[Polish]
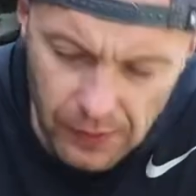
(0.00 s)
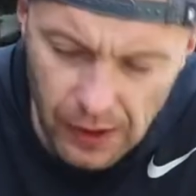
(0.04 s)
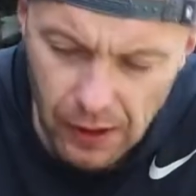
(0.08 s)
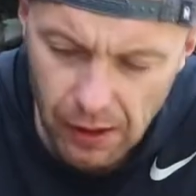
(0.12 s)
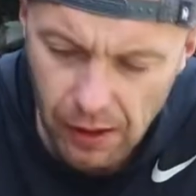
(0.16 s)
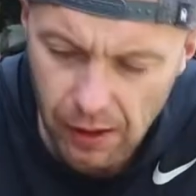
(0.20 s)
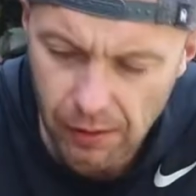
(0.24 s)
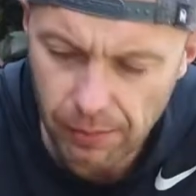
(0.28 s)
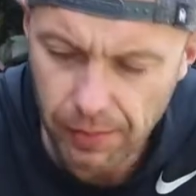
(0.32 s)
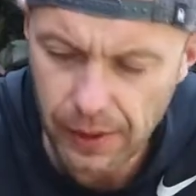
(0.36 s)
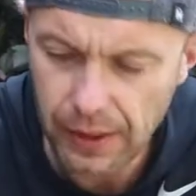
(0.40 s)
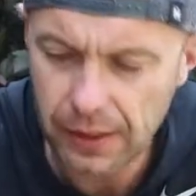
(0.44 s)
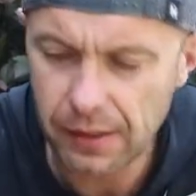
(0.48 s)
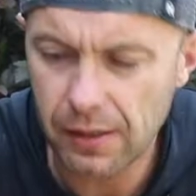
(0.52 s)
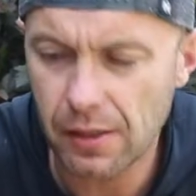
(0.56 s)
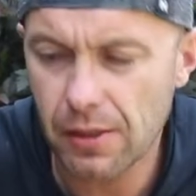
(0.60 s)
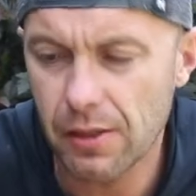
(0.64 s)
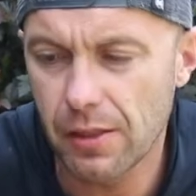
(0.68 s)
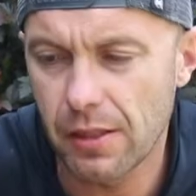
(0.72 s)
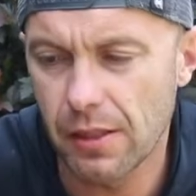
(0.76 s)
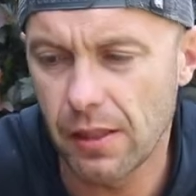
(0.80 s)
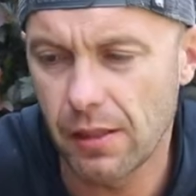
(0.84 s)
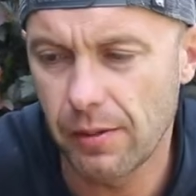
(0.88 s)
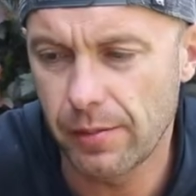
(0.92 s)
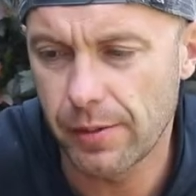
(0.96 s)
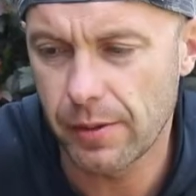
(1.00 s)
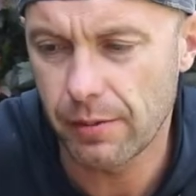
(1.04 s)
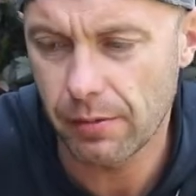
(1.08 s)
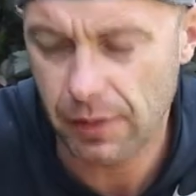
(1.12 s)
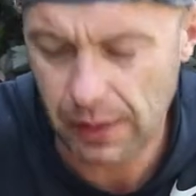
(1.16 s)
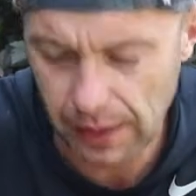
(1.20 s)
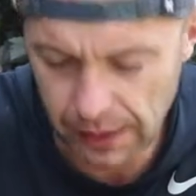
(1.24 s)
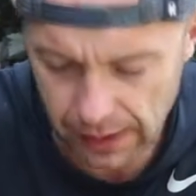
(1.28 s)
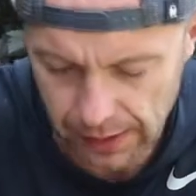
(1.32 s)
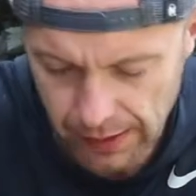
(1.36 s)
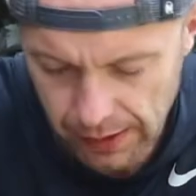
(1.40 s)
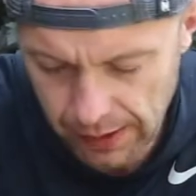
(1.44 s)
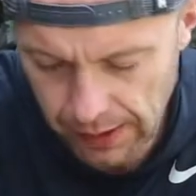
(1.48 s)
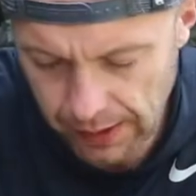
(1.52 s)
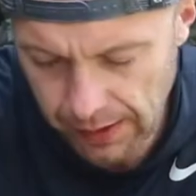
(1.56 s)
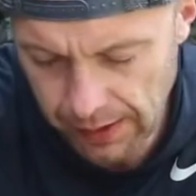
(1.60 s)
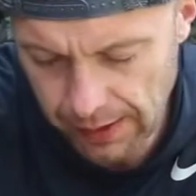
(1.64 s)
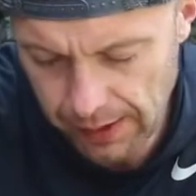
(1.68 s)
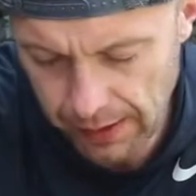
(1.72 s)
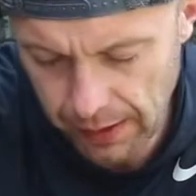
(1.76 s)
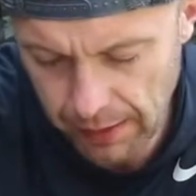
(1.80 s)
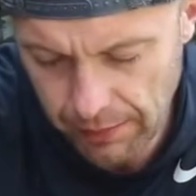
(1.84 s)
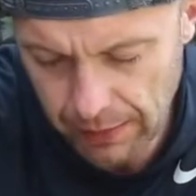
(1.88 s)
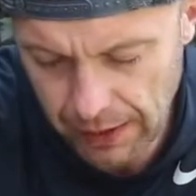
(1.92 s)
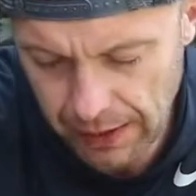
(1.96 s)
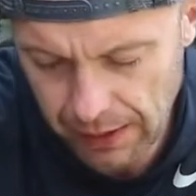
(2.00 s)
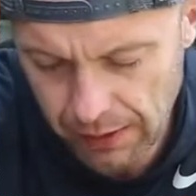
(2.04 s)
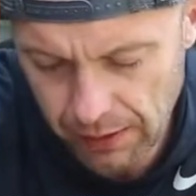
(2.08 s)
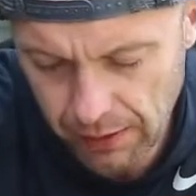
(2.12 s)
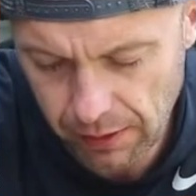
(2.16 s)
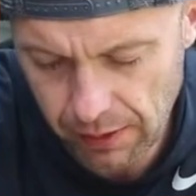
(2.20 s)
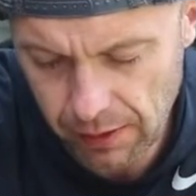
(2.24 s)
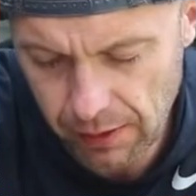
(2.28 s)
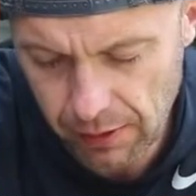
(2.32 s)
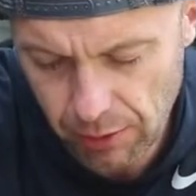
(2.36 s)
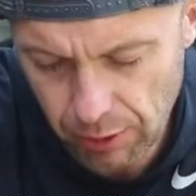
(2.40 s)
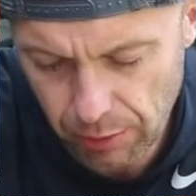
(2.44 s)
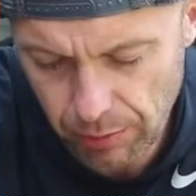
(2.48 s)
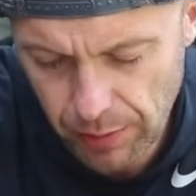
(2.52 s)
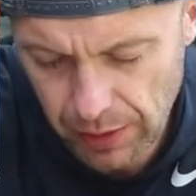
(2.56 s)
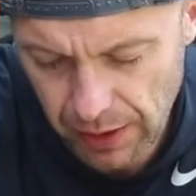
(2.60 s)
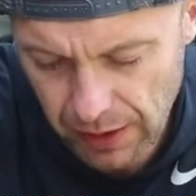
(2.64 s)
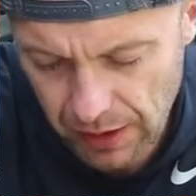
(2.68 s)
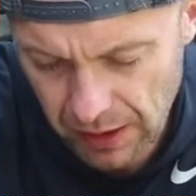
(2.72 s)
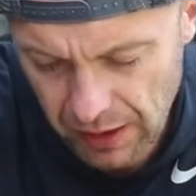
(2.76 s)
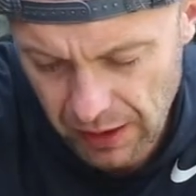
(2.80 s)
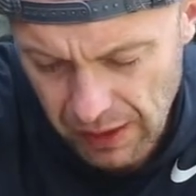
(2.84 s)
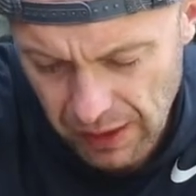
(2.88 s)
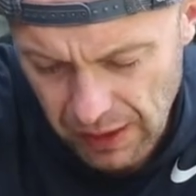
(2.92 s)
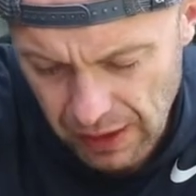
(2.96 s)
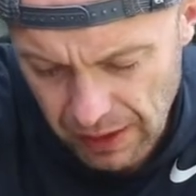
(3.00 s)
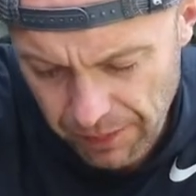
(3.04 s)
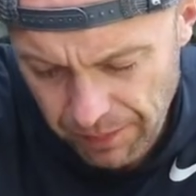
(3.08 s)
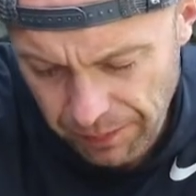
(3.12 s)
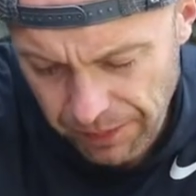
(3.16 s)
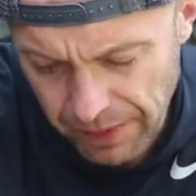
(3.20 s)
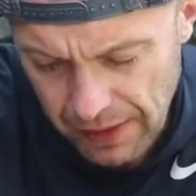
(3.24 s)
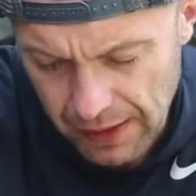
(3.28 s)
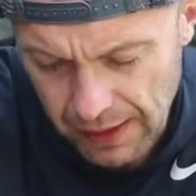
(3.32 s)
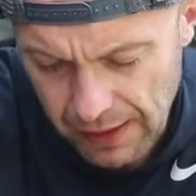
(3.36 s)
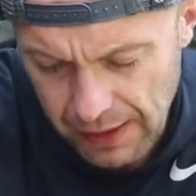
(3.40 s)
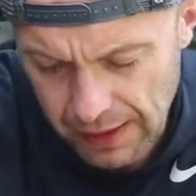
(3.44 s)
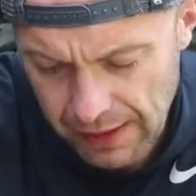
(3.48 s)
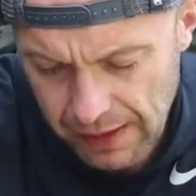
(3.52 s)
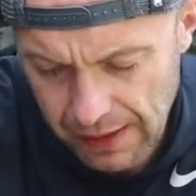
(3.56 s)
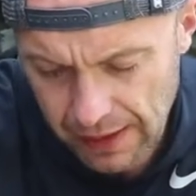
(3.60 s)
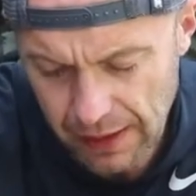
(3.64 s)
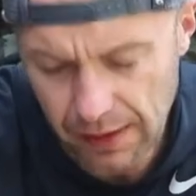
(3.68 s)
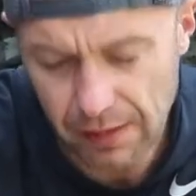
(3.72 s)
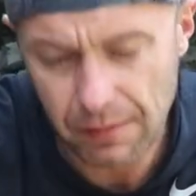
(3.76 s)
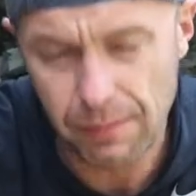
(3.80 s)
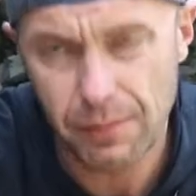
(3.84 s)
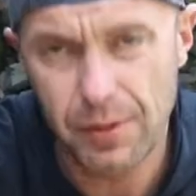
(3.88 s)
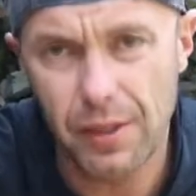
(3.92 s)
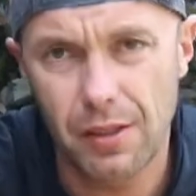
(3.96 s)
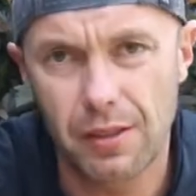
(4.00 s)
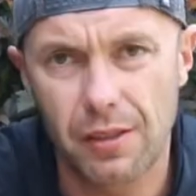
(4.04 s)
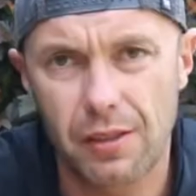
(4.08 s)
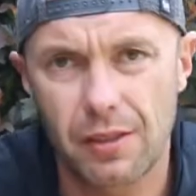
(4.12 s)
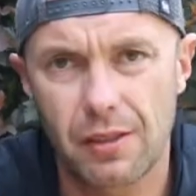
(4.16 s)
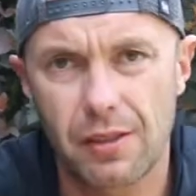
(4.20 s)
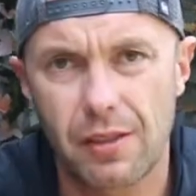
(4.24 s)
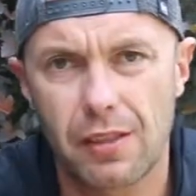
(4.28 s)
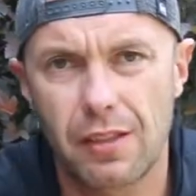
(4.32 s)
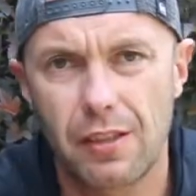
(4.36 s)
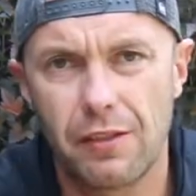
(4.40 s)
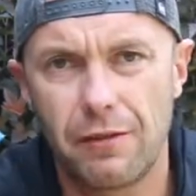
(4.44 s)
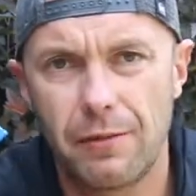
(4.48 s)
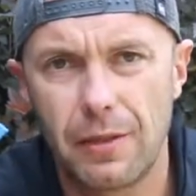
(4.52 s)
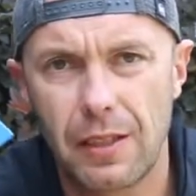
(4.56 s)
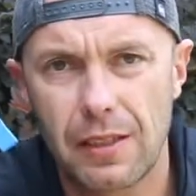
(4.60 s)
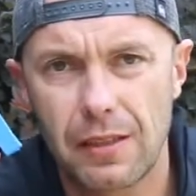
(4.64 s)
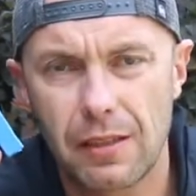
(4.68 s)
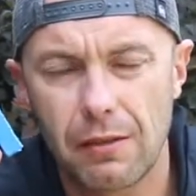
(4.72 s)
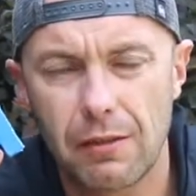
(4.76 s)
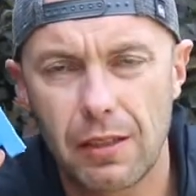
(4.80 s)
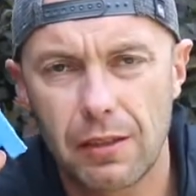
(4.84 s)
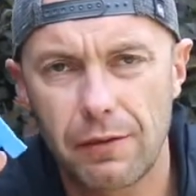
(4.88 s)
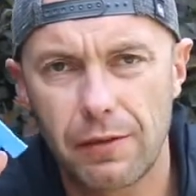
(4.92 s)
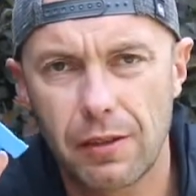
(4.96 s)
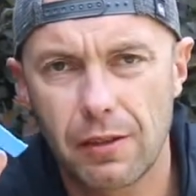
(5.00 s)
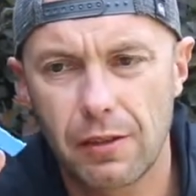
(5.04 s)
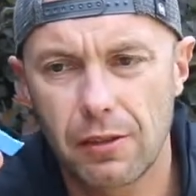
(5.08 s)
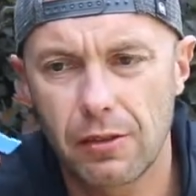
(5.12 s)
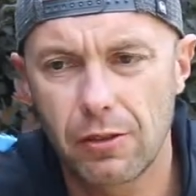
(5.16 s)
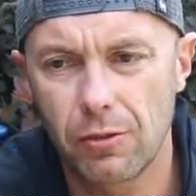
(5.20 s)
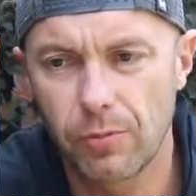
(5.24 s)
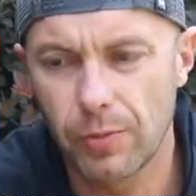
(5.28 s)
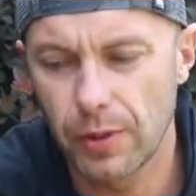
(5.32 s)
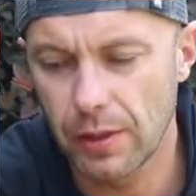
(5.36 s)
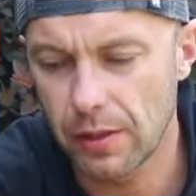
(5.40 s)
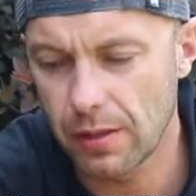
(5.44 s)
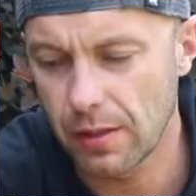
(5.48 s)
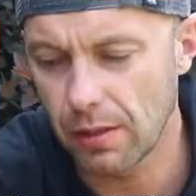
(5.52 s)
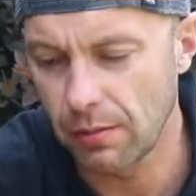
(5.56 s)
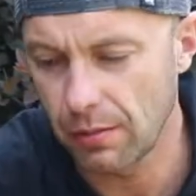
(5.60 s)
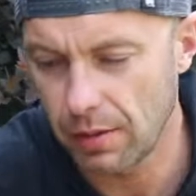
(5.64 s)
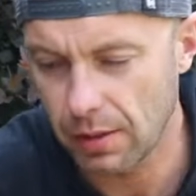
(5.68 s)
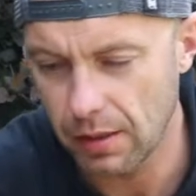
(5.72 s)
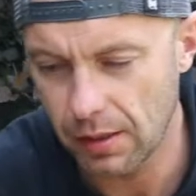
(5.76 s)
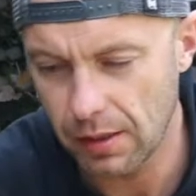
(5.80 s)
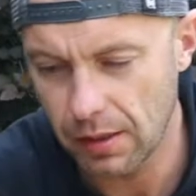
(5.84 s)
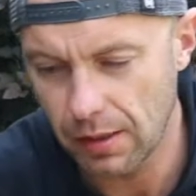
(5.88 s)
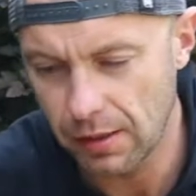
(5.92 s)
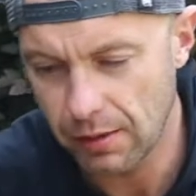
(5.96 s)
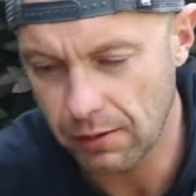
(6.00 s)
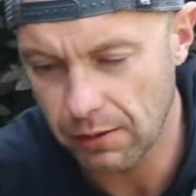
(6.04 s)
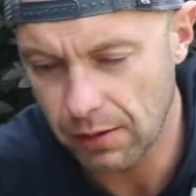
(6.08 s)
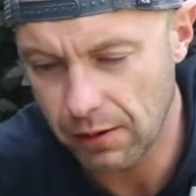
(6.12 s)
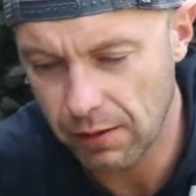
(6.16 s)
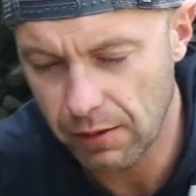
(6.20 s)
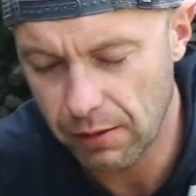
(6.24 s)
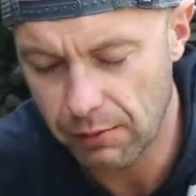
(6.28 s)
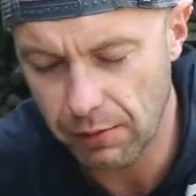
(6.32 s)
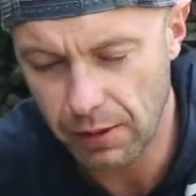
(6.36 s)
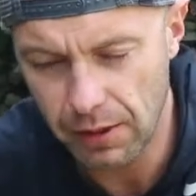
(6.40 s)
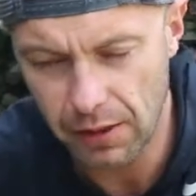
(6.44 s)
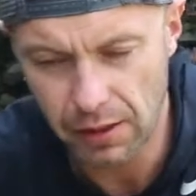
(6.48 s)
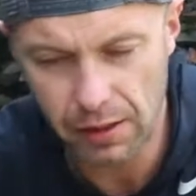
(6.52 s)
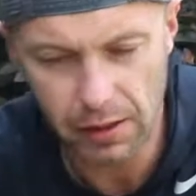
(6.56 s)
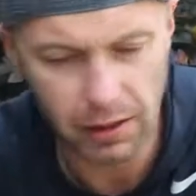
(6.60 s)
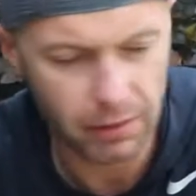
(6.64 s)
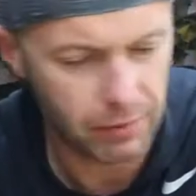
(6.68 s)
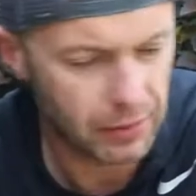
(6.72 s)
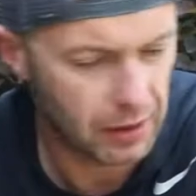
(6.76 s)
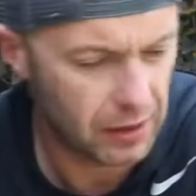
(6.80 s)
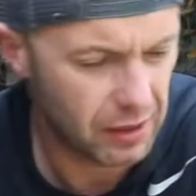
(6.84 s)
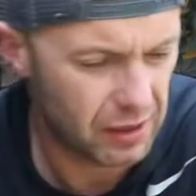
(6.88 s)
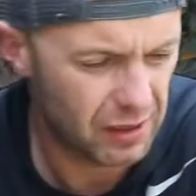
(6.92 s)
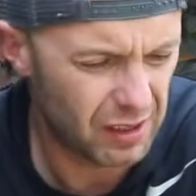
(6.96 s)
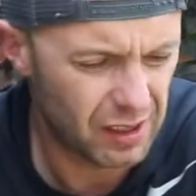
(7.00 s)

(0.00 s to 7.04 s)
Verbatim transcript: No, praktycznie obsługa jest taka sama. Jak ktoś zgubi, a ten przeźroczysty bardzo łatwo zgubić, to może się zgłosić do mnie.